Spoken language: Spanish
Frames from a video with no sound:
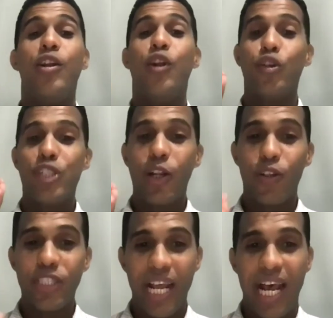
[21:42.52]
No se
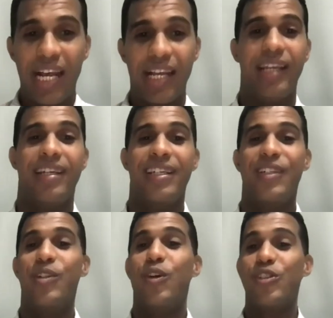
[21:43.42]
lo trague,
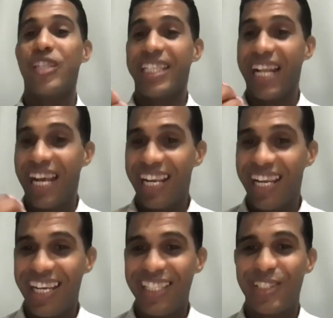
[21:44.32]
no se
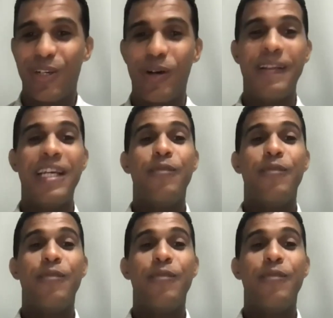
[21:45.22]
trague eso,